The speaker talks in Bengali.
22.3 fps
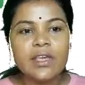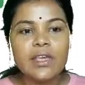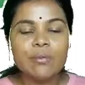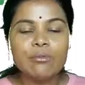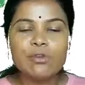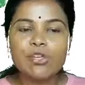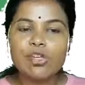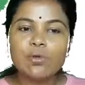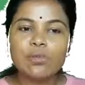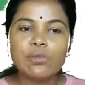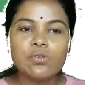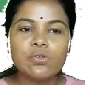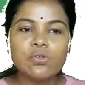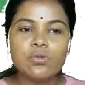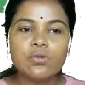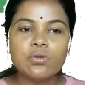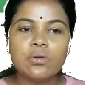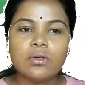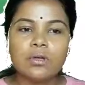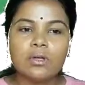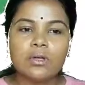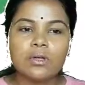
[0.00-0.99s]
বিষয়বস্তু
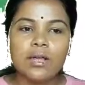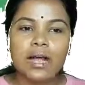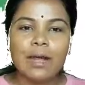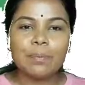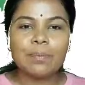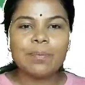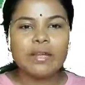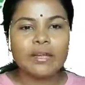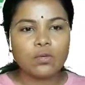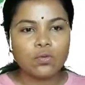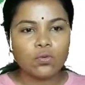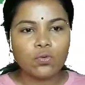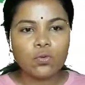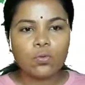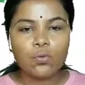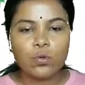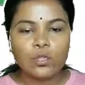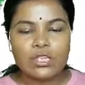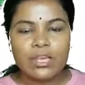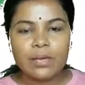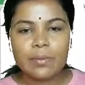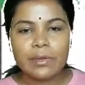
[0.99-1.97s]
আপনি একটু
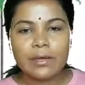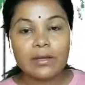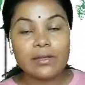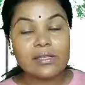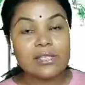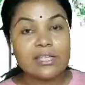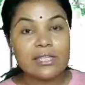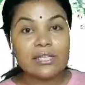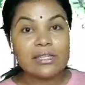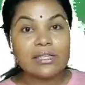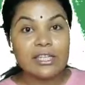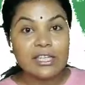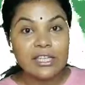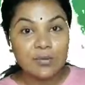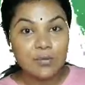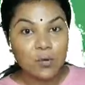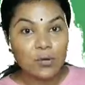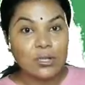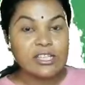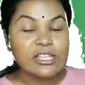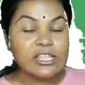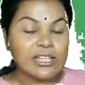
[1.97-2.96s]
বোঝাবেন যে যিনি
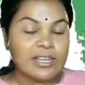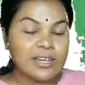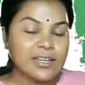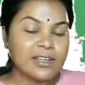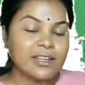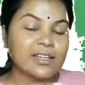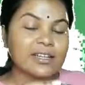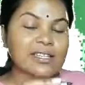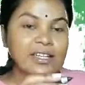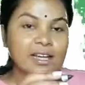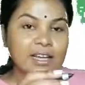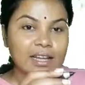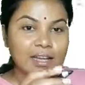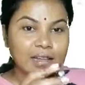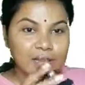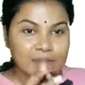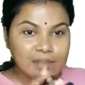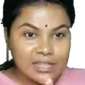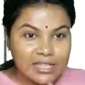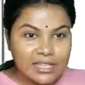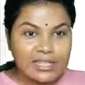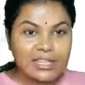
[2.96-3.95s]
বলছিলেন যা
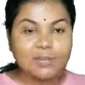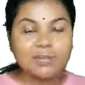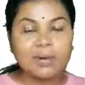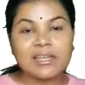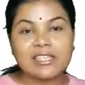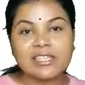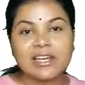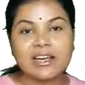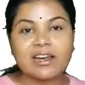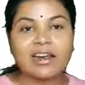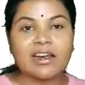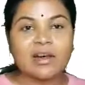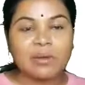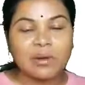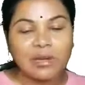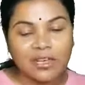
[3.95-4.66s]
যিনি বা যারা আমাকে